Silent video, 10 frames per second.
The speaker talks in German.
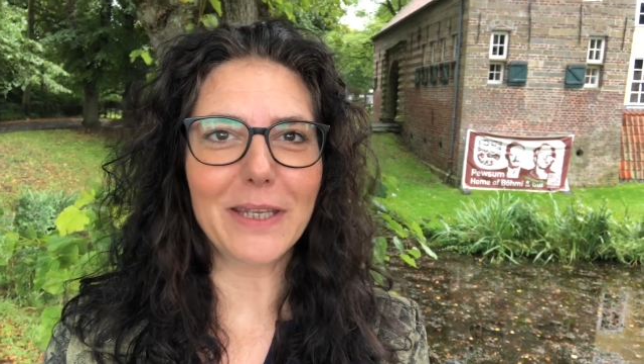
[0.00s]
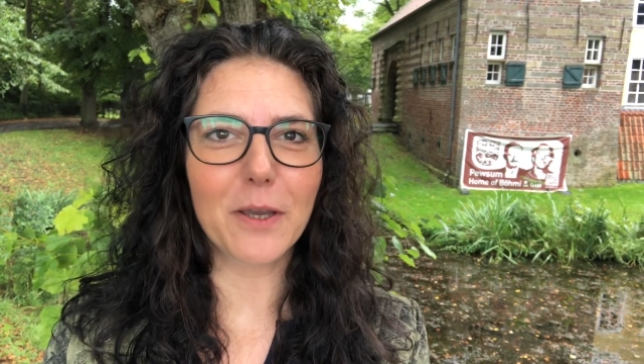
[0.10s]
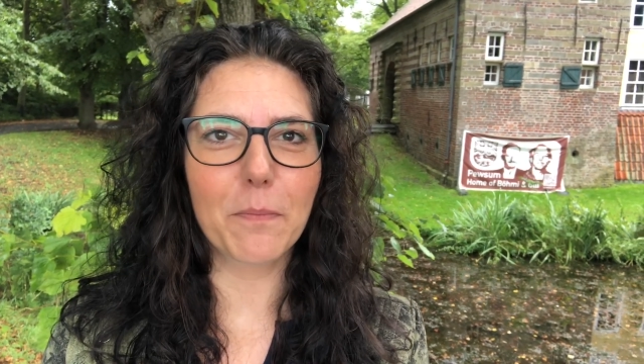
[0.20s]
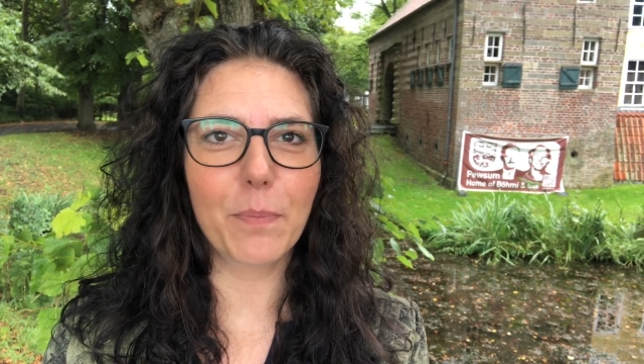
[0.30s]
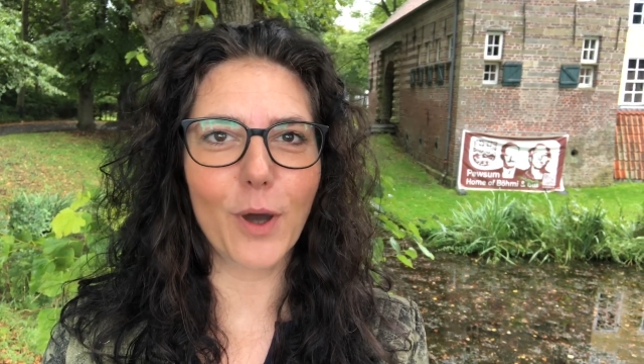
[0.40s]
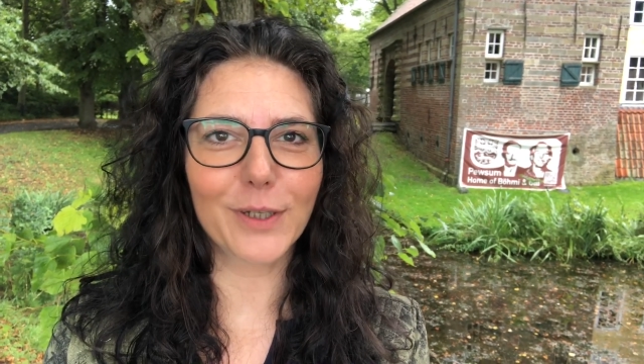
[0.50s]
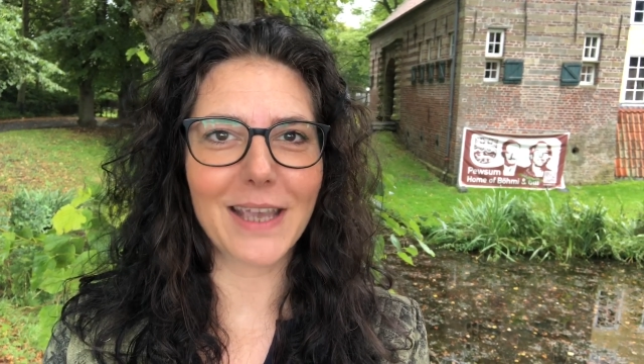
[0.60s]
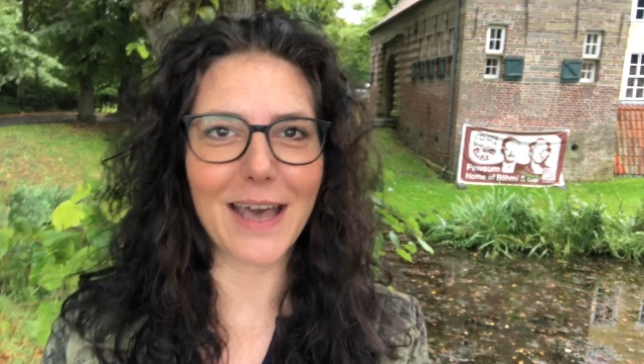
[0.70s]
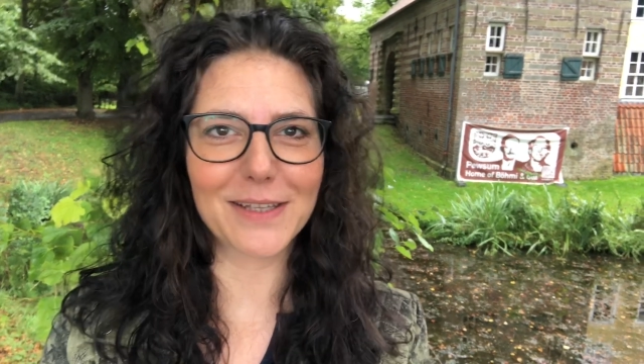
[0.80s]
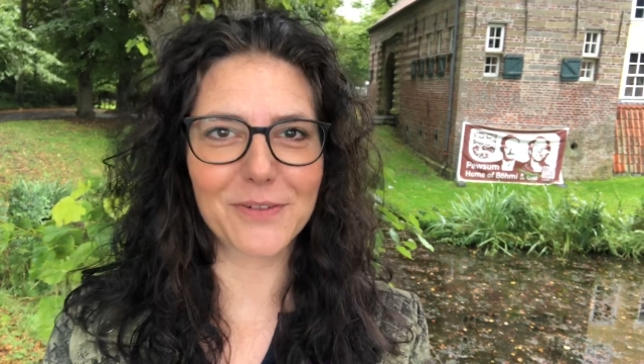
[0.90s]
ihrem
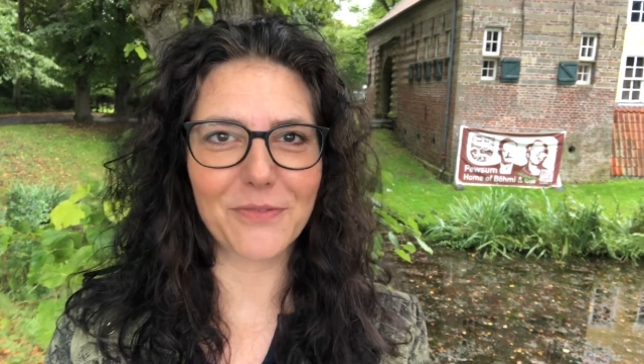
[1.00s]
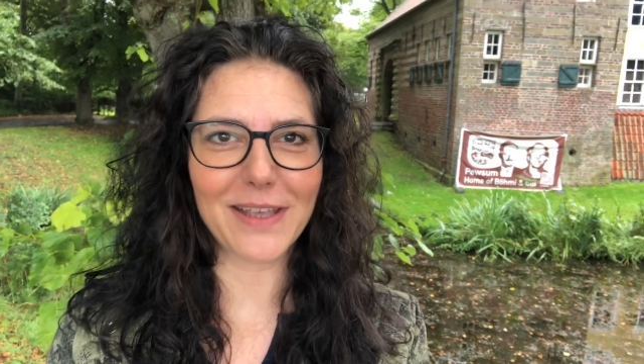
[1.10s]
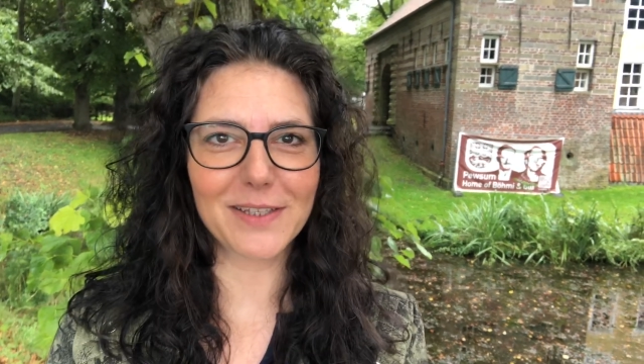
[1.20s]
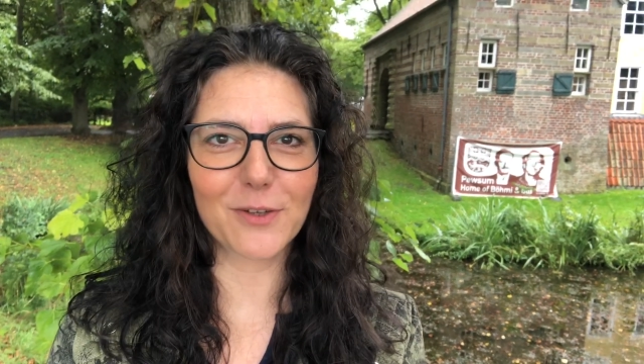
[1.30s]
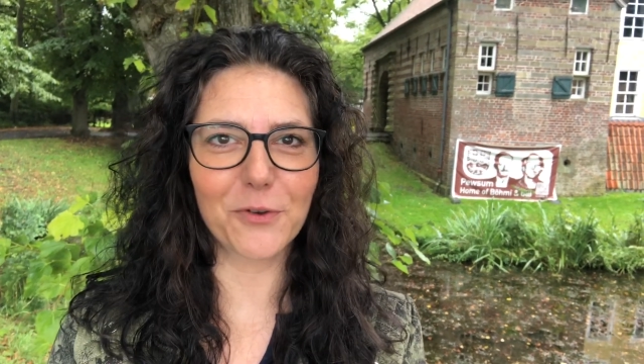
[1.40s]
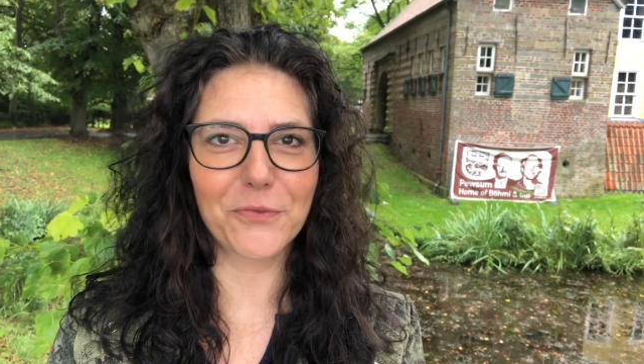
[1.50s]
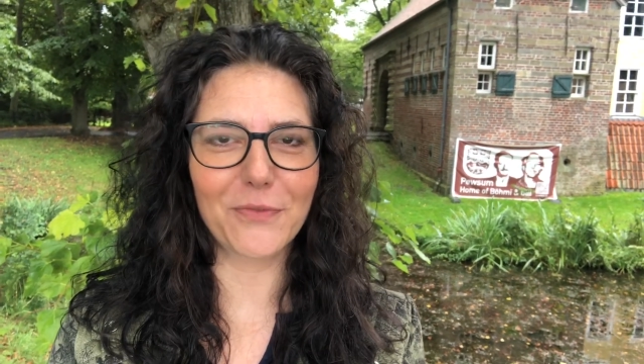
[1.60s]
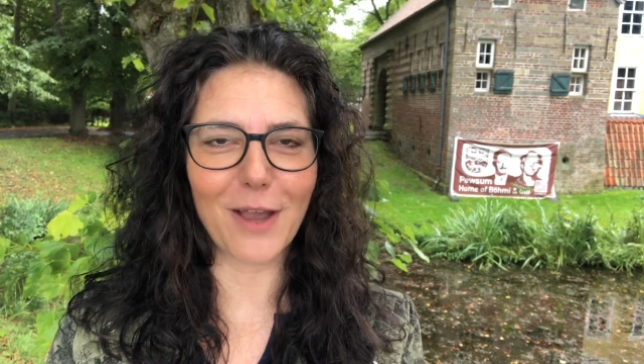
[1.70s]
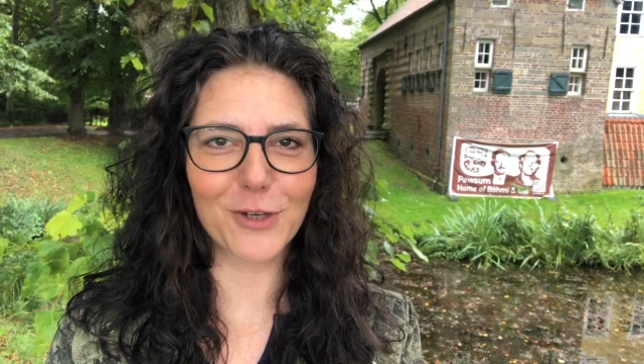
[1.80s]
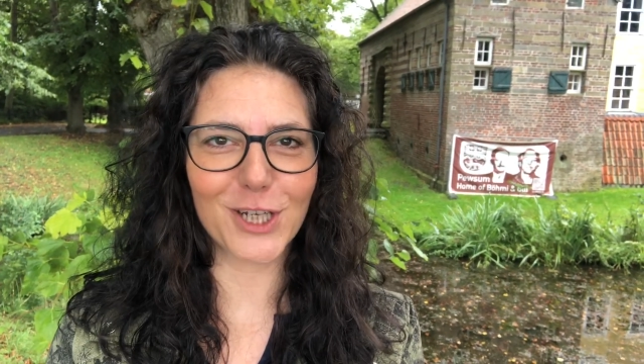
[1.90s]
Podcast Fest und
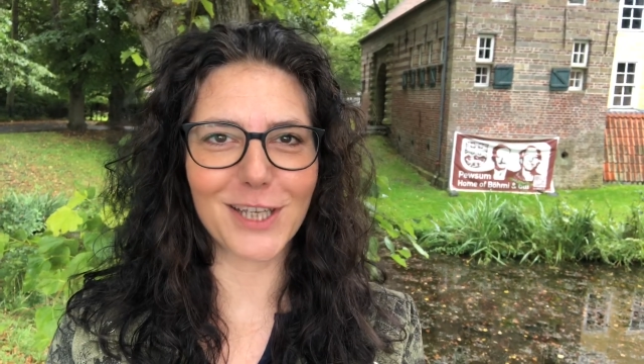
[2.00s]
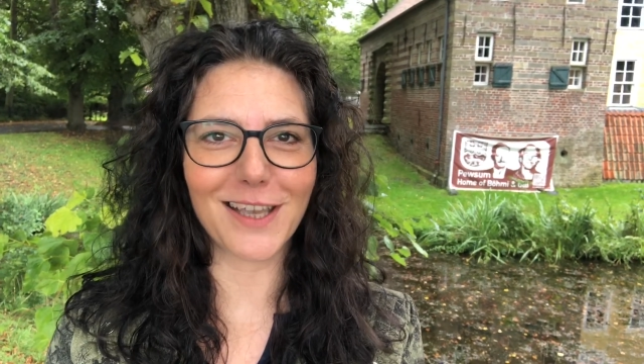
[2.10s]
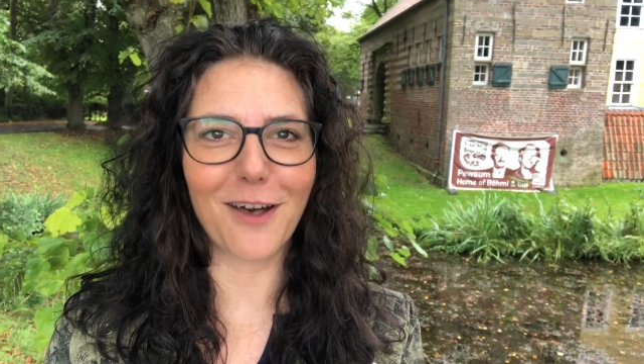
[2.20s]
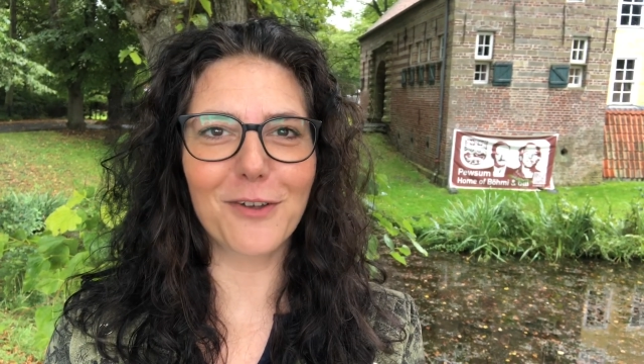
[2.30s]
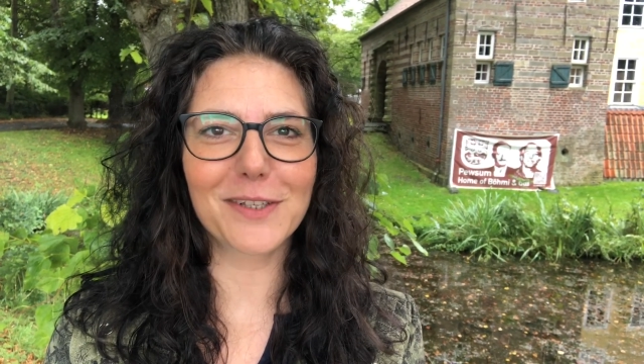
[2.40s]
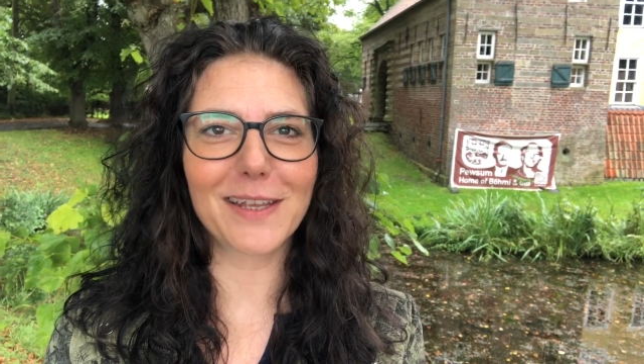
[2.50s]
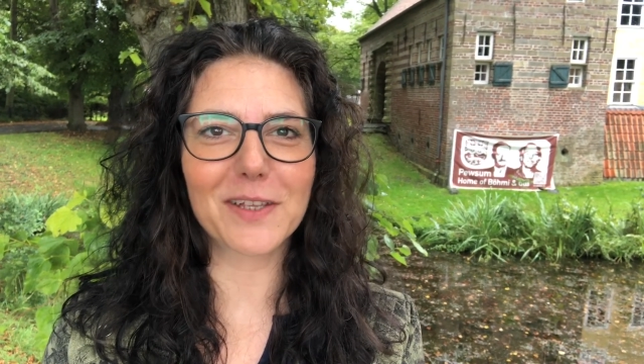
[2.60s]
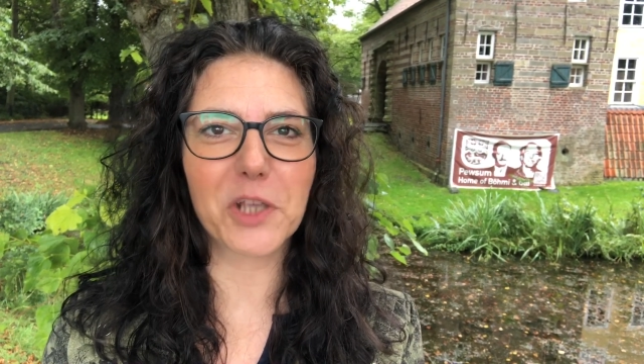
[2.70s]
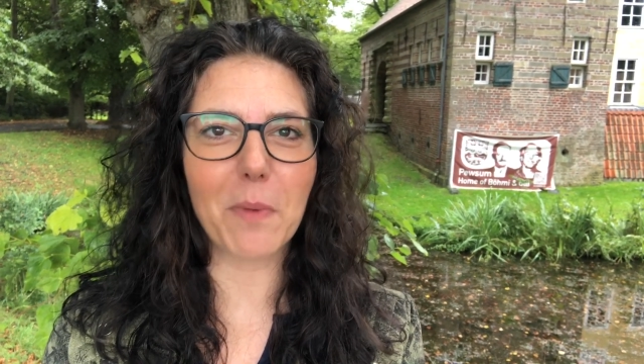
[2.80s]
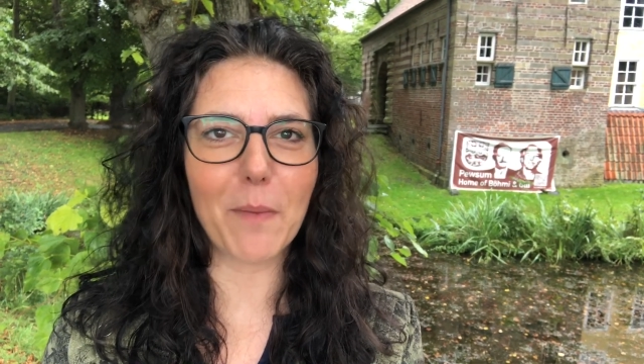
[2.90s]
Flauschig aus der
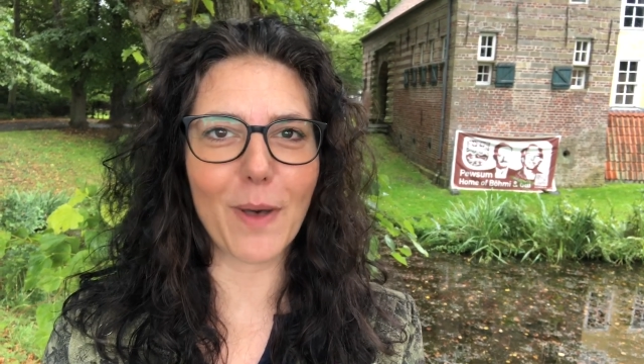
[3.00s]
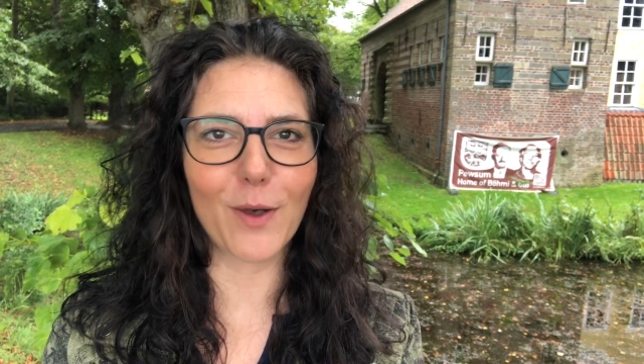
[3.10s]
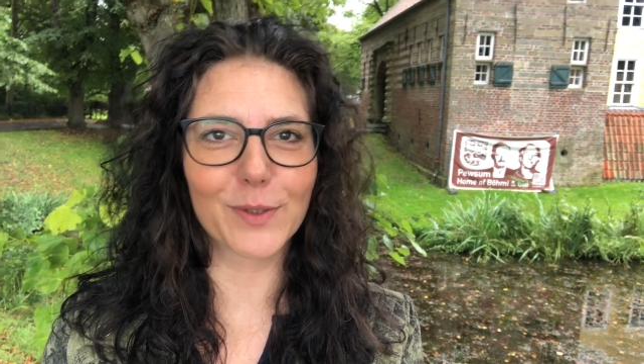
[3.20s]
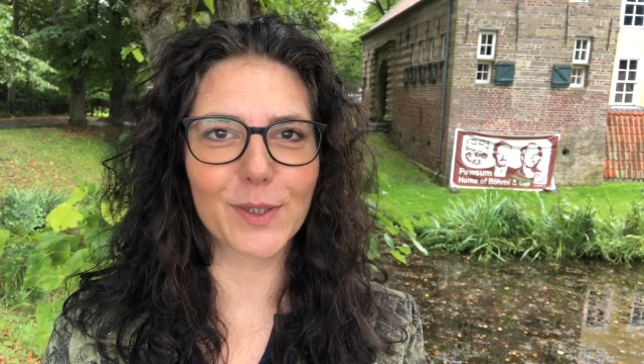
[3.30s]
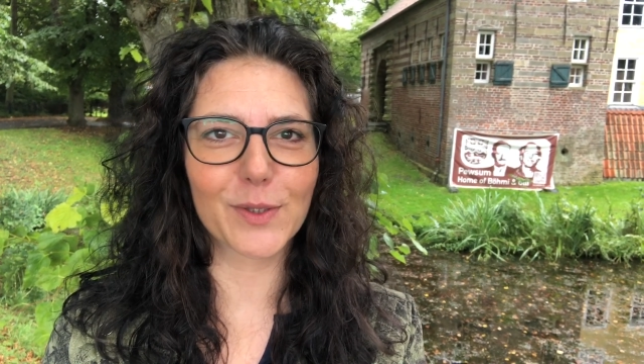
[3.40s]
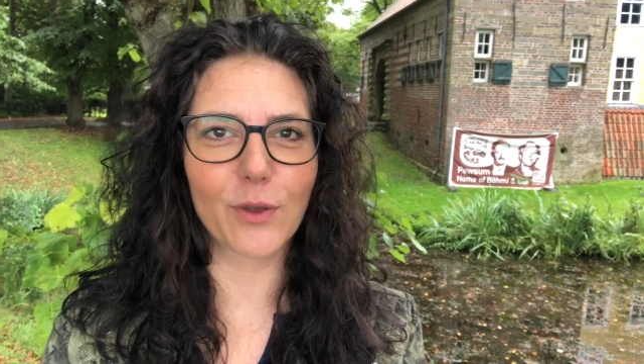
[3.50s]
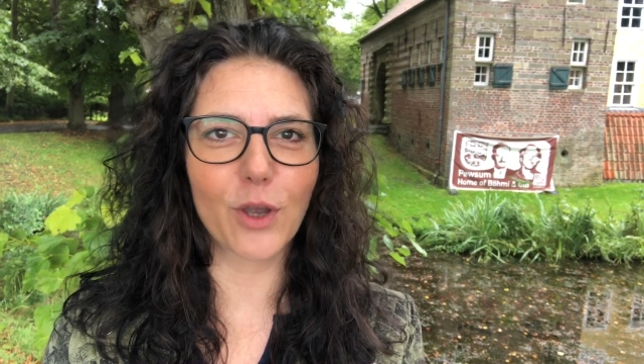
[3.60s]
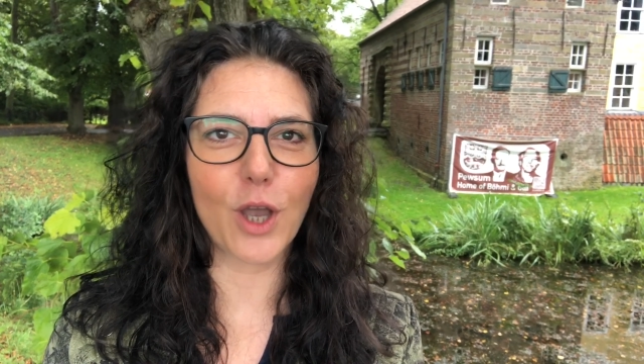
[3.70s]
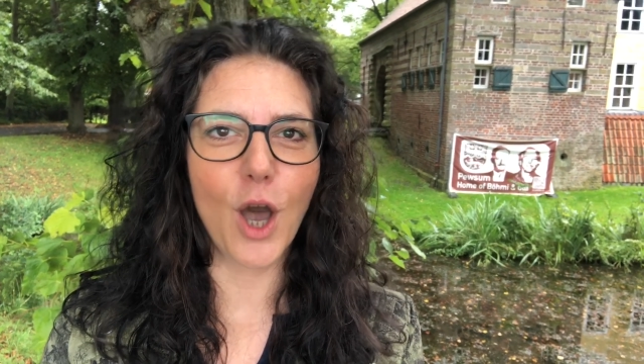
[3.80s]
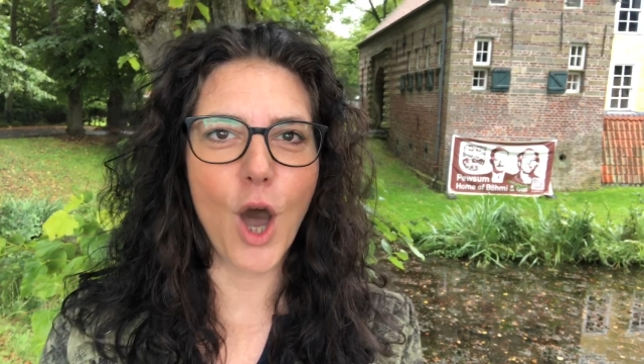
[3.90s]
Sommerpause zurück